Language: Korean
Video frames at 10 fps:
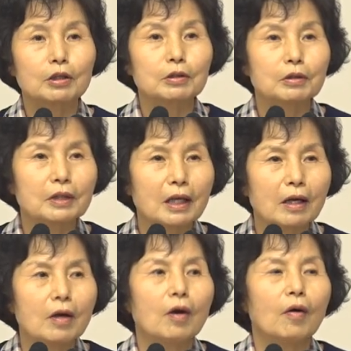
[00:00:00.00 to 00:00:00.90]

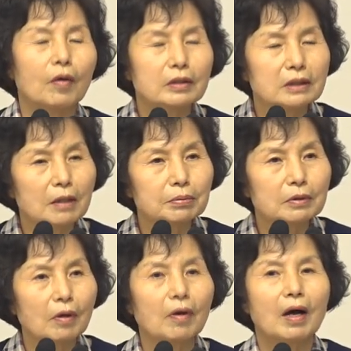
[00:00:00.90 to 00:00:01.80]
그런데
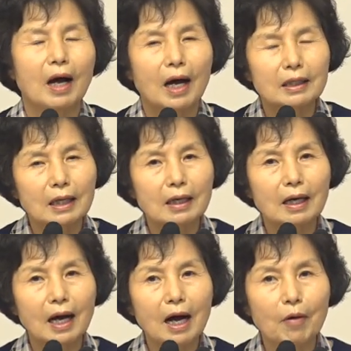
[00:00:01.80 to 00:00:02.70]
언제부터
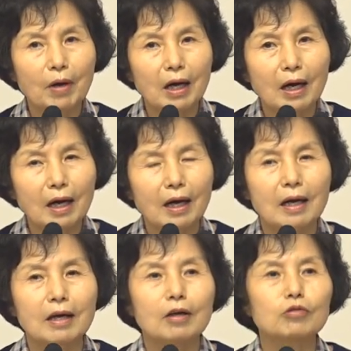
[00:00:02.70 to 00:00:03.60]
아담과 하와가
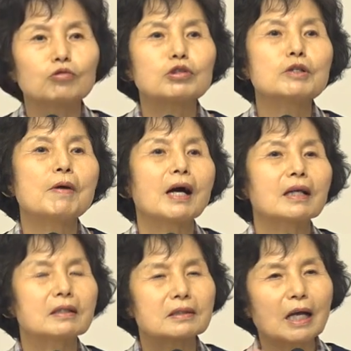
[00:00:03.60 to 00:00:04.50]
우리와
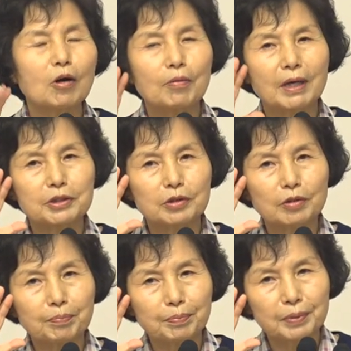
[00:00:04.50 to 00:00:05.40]
같은 사고방식으로
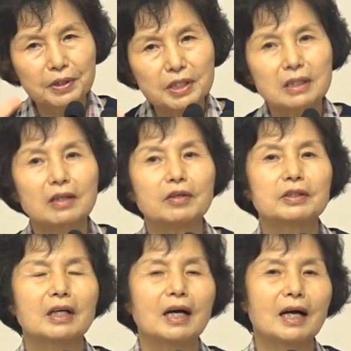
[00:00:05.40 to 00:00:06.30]
변질이
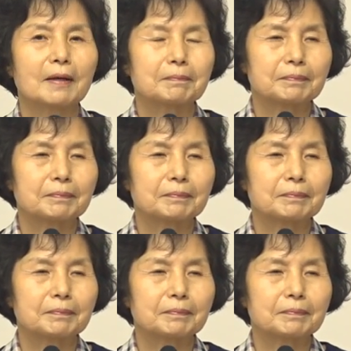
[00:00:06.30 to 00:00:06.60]
되었는가?